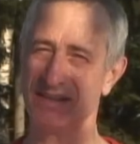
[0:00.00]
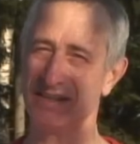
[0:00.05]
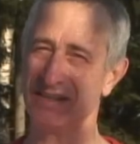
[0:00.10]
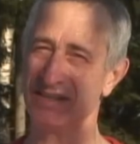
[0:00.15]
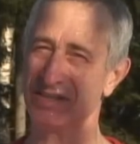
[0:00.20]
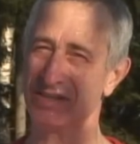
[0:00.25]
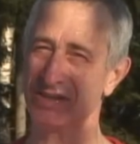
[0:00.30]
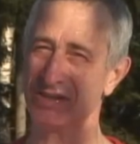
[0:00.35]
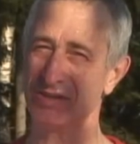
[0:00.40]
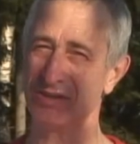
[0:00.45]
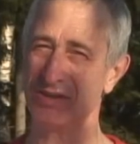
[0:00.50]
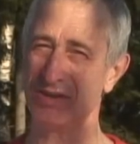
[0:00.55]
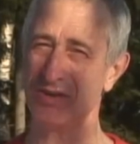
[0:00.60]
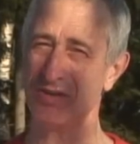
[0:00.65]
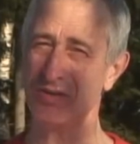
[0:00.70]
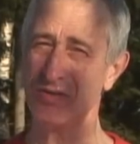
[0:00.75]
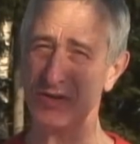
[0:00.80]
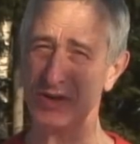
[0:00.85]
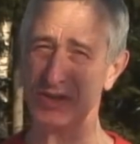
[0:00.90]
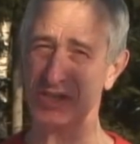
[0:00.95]
И что
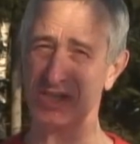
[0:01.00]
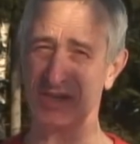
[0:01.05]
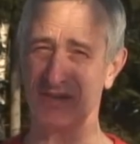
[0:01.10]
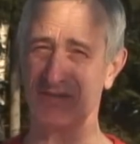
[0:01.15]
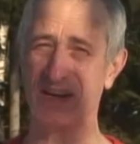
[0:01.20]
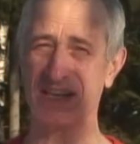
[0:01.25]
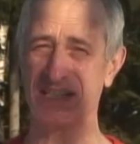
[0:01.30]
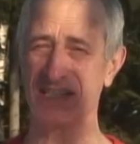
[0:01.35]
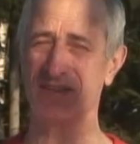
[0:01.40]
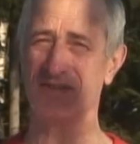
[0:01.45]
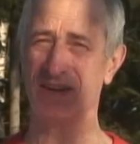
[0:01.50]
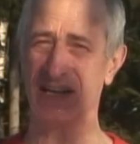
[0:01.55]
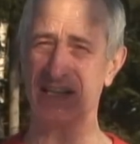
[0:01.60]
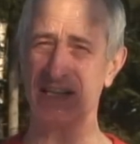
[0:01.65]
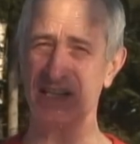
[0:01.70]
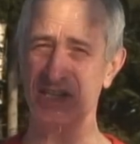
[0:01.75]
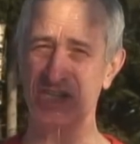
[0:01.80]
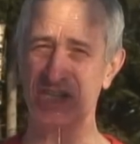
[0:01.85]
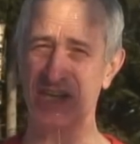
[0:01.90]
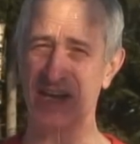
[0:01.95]
очень важно, в
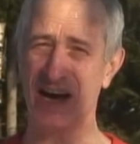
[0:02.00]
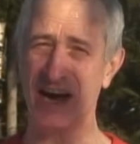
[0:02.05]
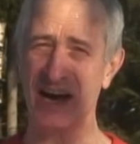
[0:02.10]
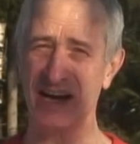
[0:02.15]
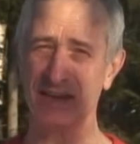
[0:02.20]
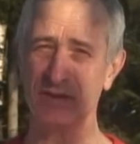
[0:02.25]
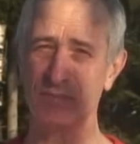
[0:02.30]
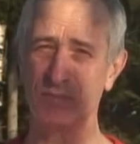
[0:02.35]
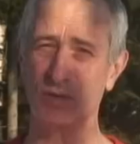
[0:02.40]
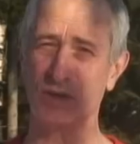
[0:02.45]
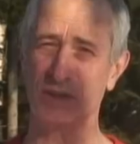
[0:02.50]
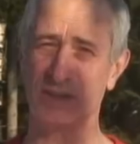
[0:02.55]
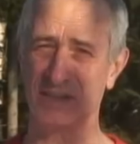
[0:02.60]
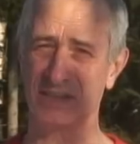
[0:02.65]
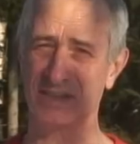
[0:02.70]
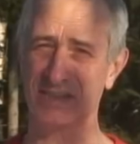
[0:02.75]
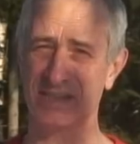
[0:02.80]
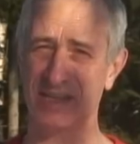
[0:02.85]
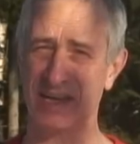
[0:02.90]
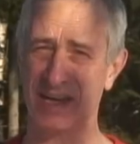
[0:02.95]
отличие от
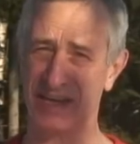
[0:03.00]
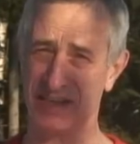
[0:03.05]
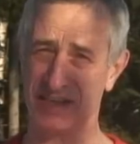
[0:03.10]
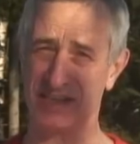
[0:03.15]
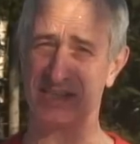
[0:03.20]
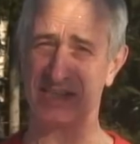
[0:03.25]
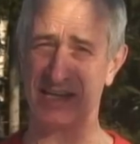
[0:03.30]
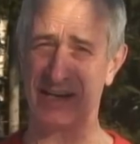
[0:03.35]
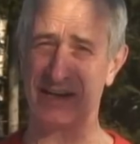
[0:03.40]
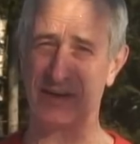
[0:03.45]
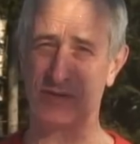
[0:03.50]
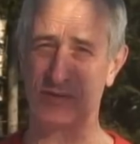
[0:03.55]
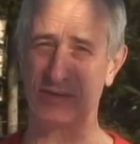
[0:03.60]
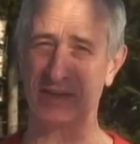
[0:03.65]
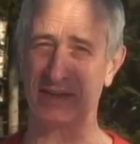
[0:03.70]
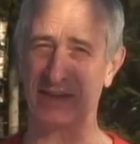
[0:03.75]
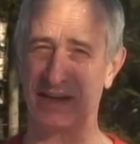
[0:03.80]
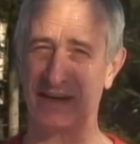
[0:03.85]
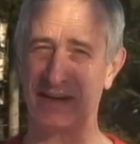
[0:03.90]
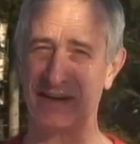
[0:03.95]
ботокса и
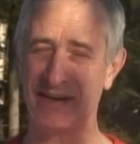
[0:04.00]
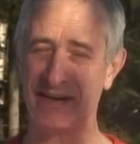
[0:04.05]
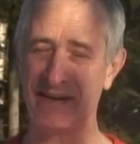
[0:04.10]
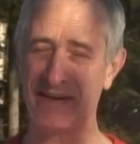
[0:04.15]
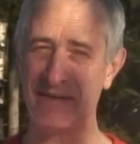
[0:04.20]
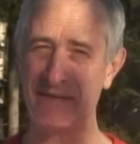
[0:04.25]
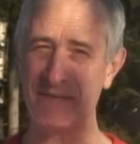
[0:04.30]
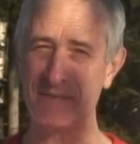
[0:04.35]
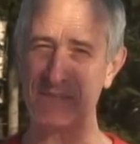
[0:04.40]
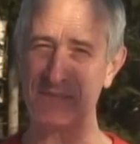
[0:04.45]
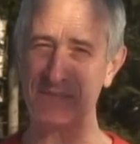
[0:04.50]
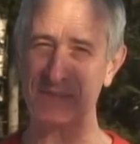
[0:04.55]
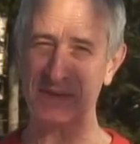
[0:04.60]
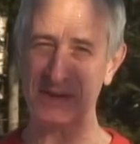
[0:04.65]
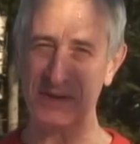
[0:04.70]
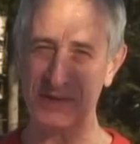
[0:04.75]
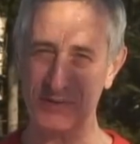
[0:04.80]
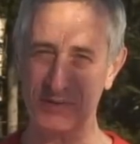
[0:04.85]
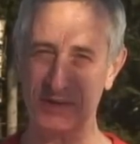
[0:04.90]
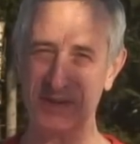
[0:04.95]
силикона,
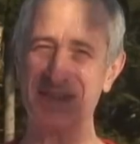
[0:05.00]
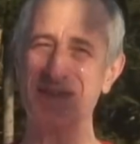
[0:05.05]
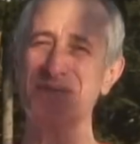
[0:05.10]
он